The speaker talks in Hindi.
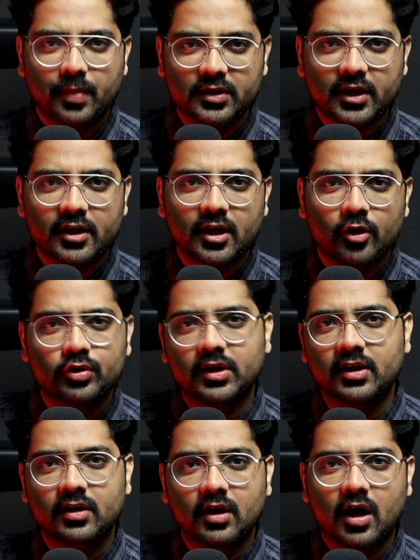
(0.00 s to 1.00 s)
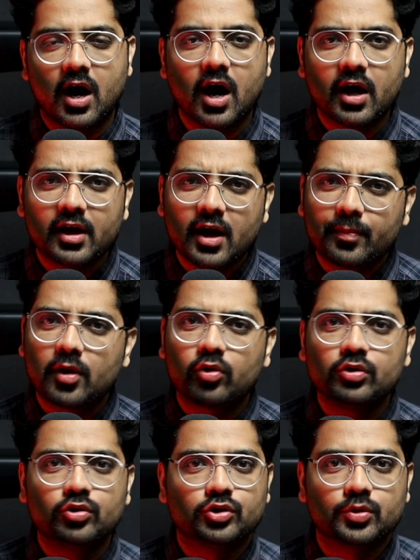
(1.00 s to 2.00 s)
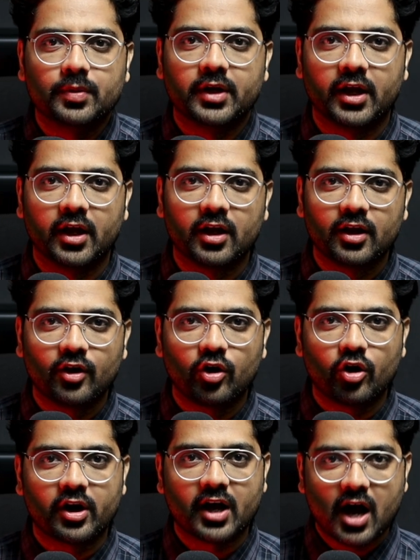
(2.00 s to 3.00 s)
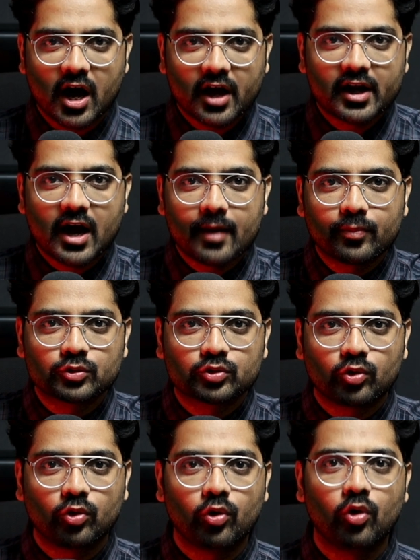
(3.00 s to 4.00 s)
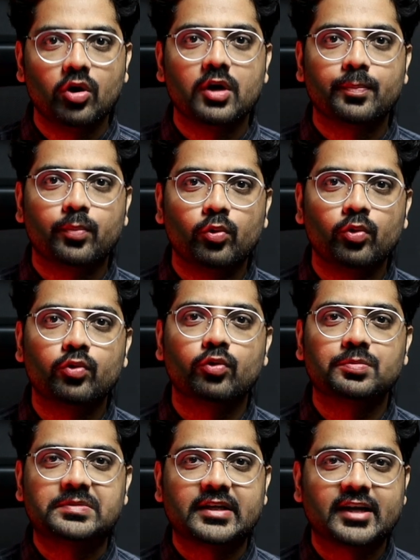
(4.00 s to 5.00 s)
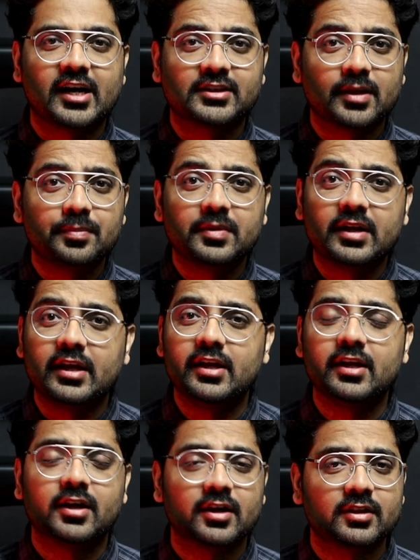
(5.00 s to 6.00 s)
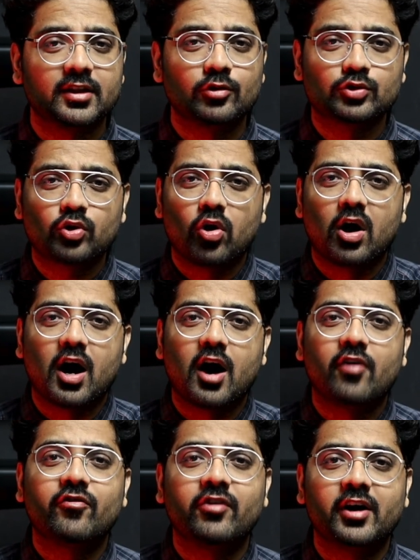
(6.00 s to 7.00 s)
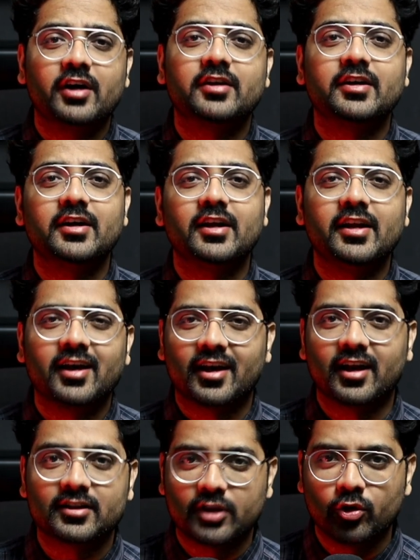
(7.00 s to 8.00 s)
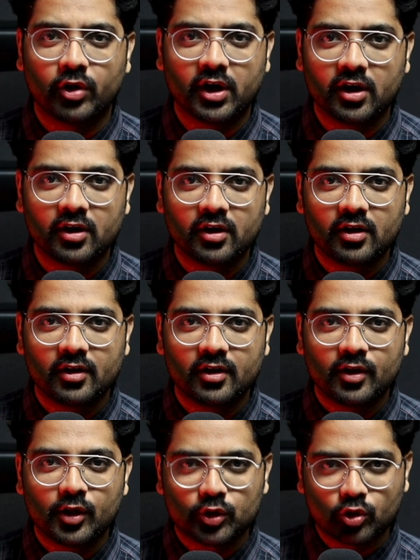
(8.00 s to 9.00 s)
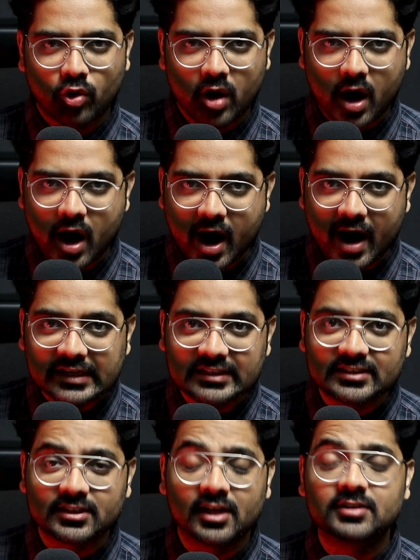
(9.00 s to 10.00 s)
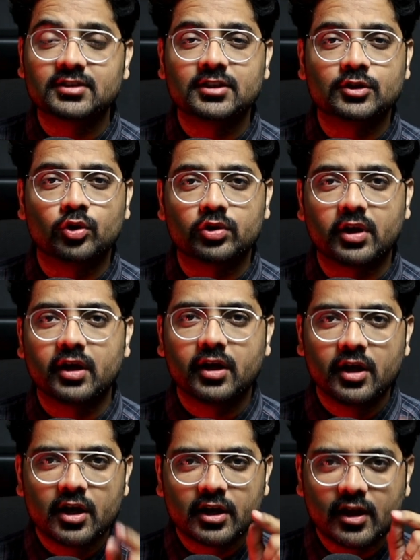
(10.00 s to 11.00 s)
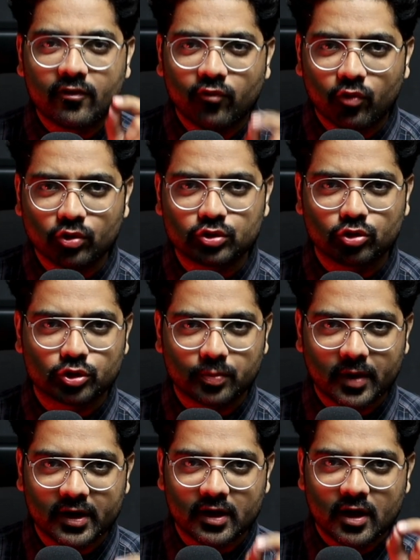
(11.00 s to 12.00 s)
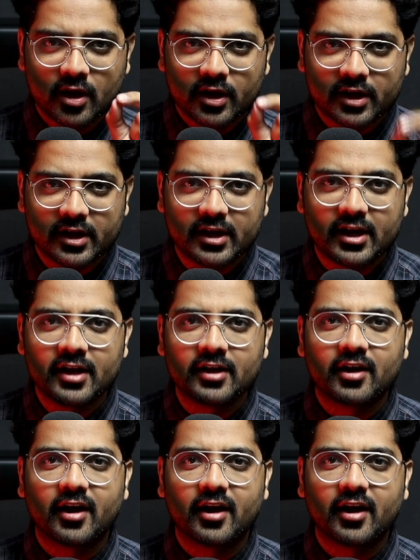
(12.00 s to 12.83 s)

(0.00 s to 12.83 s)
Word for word: पता है क्या होता है अगर आपका कोई दुश्मन है और अगर आप उसको पूर्ण रूप से ख़त्म नहीं करते उसको हाफ हार्टेडली हराते हो ना तो हाई चांसेस होते हैं कि वो दुश्मन रिगेन